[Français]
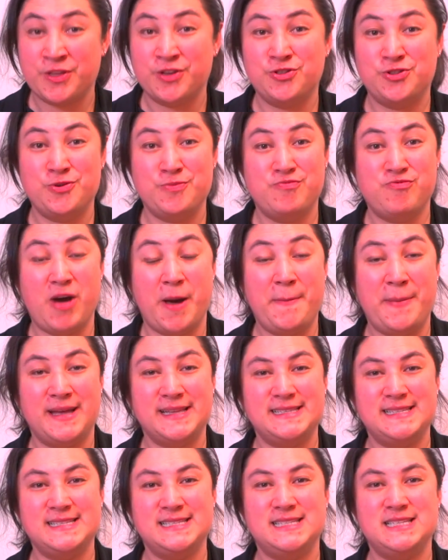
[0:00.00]
de pouvoir
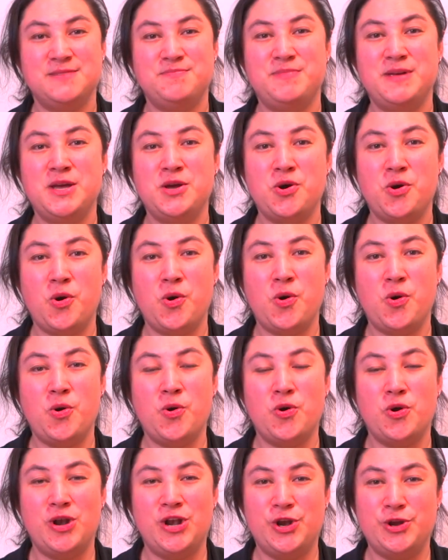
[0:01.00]
participer
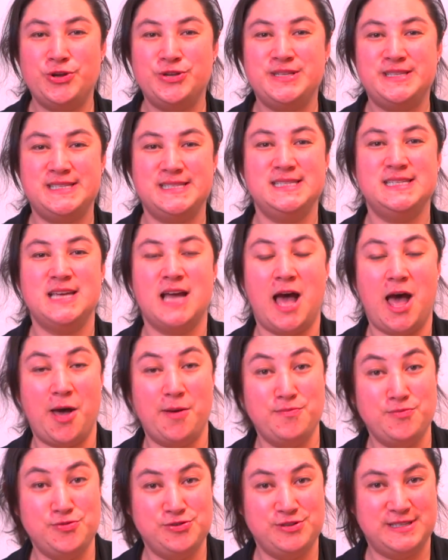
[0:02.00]
au lundi en
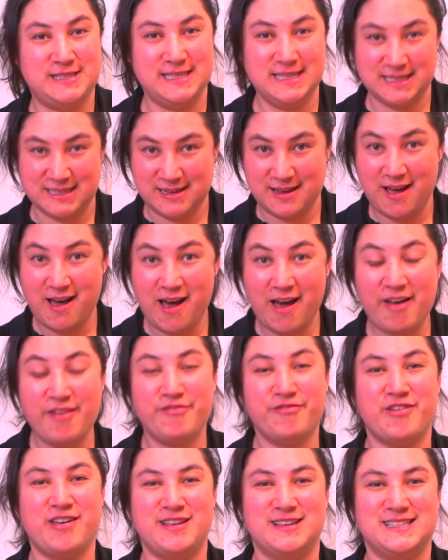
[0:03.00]
musique en
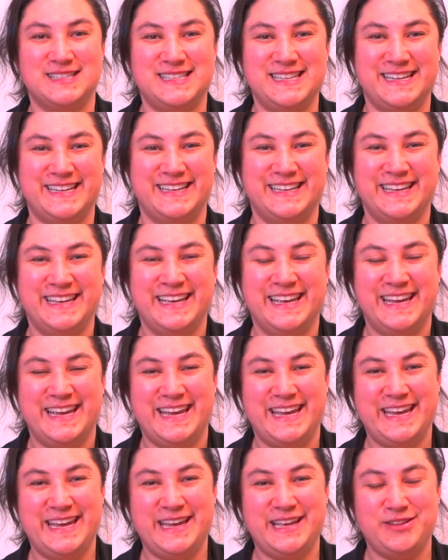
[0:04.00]
français
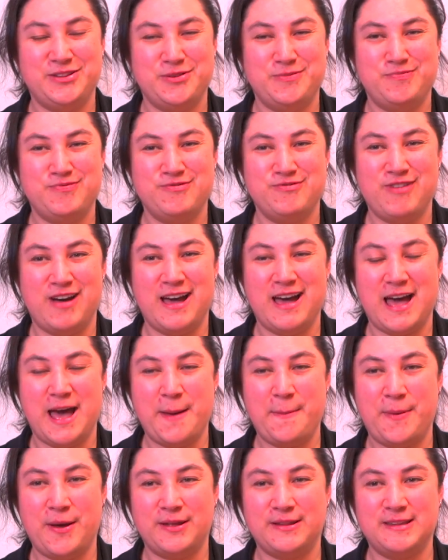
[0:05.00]
et de pouvoir
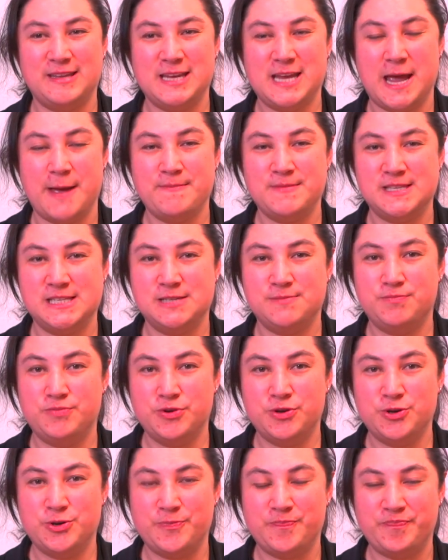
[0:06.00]
apporter un petit
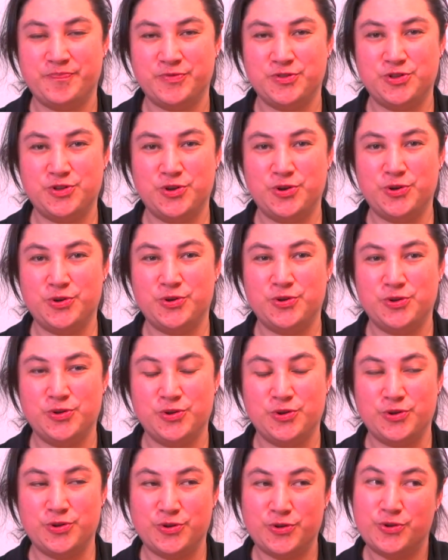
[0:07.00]
peu de
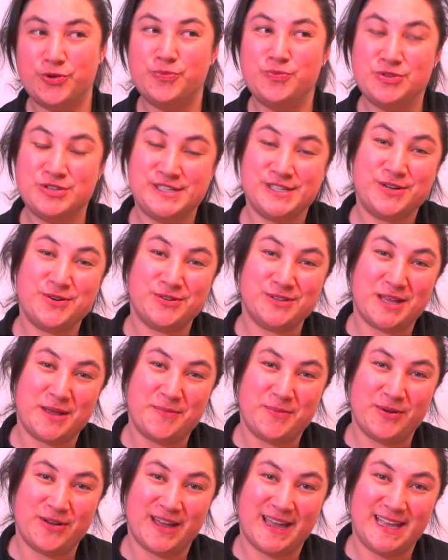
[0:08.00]
euh, musique
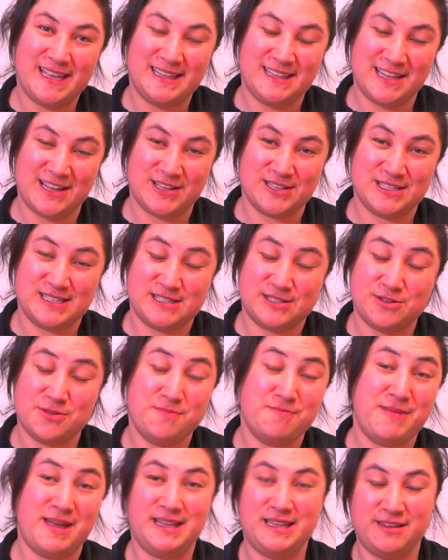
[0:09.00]
contemporaine dans ce
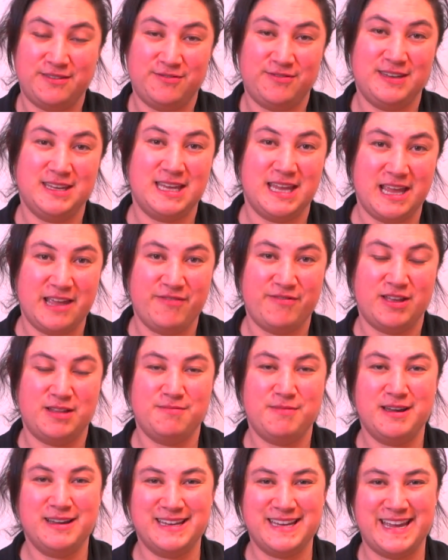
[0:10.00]
magnifique
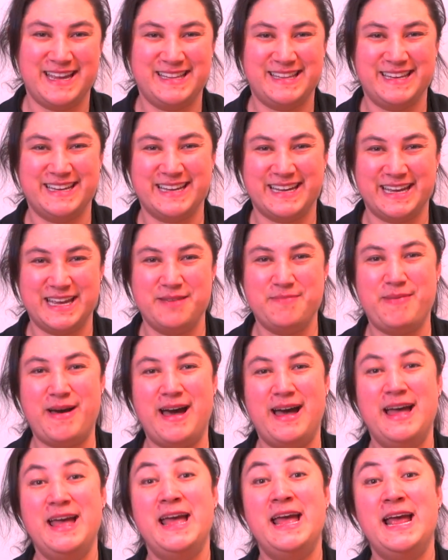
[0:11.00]
événement qui a été créé
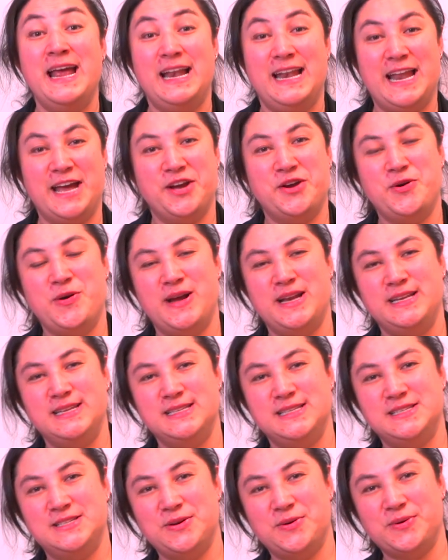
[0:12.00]
par la
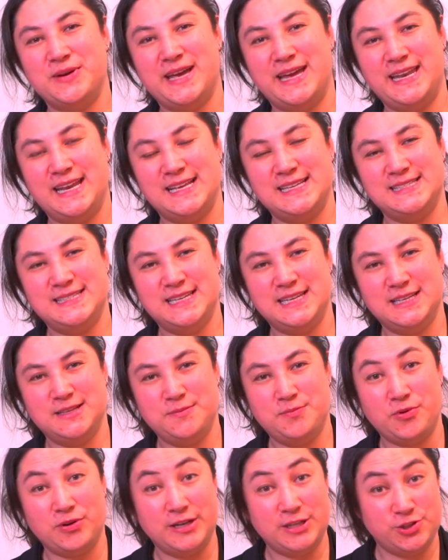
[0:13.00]
Coalition
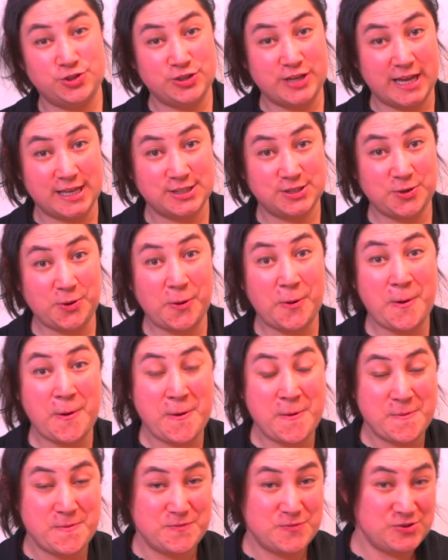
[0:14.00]
canadienne pour l'éducation
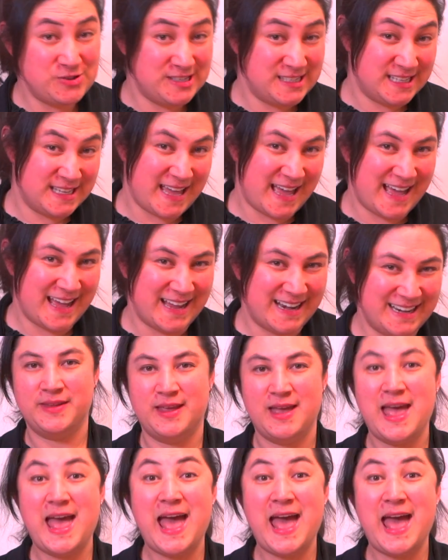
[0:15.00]
musicale.